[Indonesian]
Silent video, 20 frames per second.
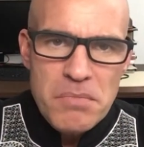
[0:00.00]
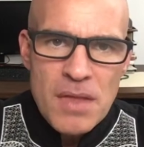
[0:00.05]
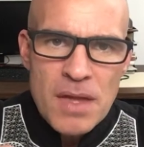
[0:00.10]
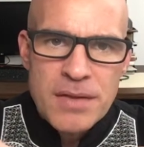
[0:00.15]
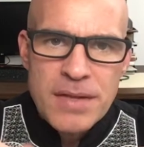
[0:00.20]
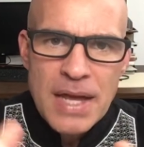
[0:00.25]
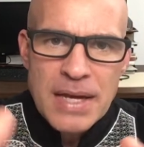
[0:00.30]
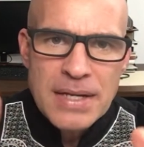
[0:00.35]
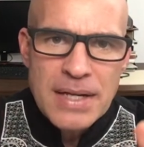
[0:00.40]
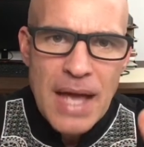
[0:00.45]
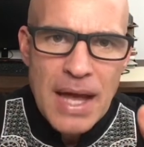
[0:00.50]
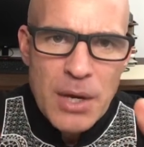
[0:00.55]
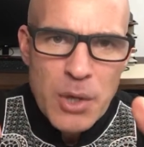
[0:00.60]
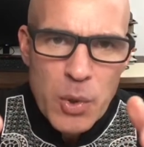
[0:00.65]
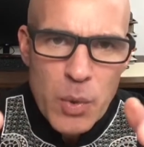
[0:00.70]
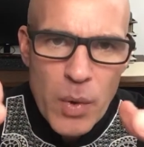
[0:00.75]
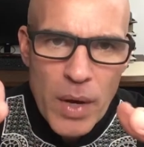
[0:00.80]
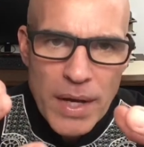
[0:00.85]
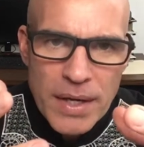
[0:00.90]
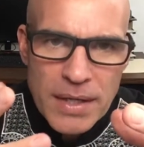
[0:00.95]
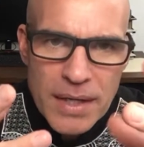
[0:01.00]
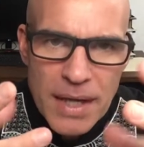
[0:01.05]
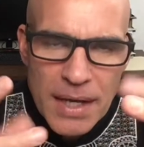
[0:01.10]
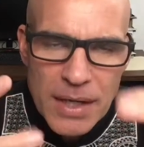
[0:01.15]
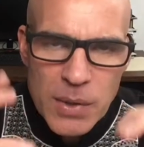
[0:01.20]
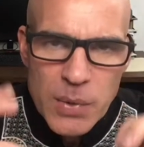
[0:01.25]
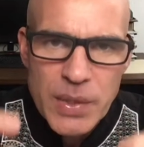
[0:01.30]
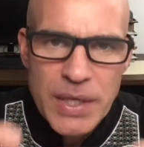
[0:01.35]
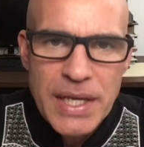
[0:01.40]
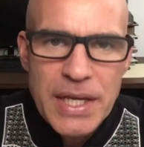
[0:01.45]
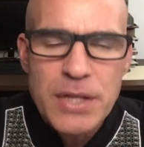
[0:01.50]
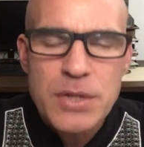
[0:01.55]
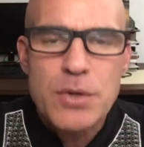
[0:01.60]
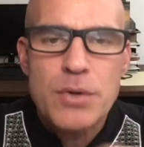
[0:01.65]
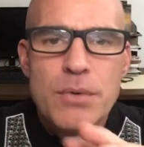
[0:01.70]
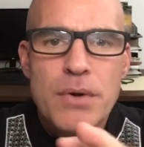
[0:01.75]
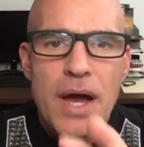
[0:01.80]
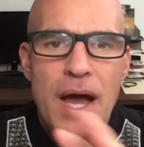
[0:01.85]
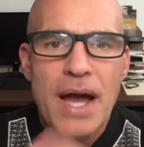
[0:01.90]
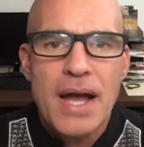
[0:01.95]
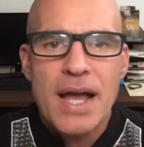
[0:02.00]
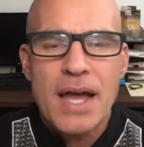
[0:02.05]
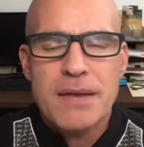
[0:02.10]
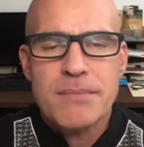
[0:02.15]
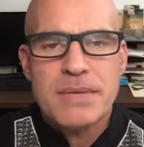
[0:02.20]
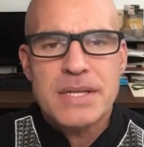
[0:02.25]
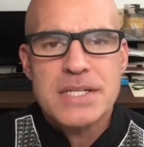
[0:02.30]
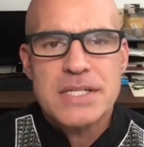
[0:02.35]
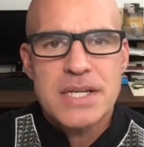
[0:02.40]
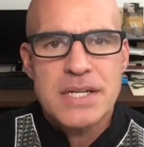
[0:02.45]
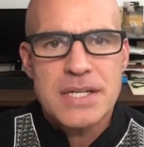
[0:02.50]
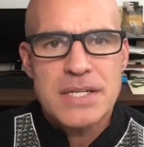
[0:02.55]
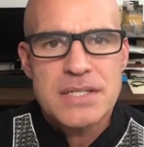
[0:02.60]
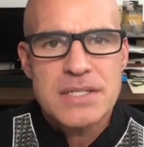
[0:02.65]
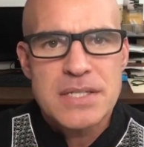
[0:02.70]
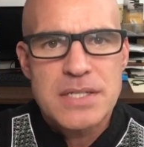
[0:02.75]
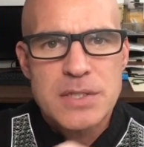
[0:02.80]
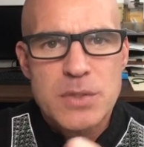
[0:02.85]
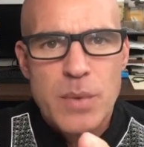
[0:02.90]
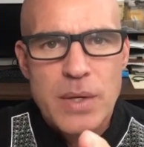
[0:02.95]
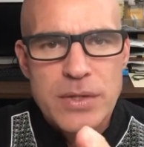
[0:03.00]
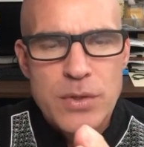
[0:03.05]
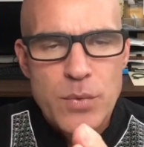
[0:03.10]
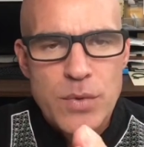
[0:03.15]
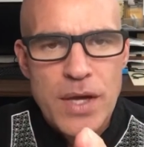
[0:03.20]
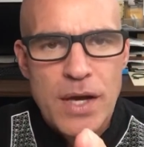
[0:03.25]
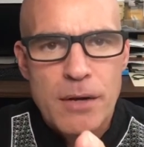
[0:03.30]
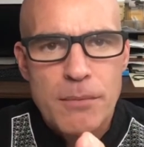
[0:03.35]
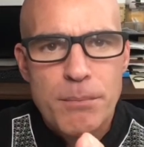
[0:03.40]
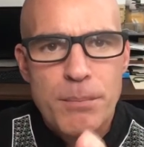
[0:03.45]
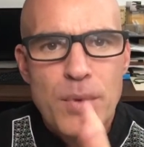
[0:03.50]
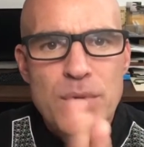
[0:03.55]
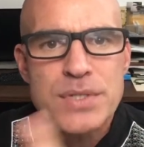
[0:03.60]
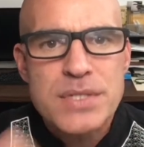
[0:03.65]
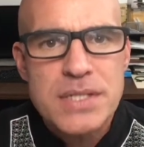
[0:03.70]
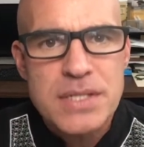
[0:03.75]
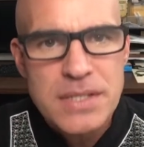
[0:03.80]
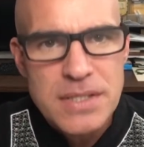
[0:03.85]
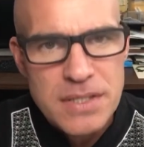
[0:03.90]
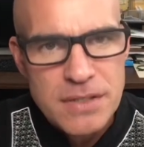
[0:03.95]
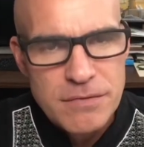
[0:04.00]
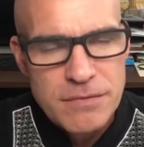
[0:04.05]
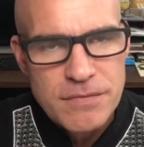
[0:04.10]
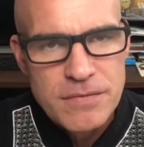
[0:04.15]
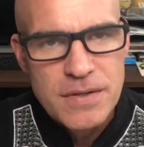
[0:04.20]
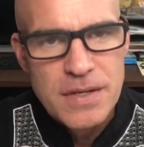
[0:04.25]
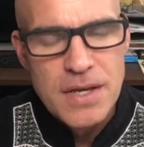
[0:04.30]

Dan gangguan-gangguan itu akan menjadi sesuatu yang positif.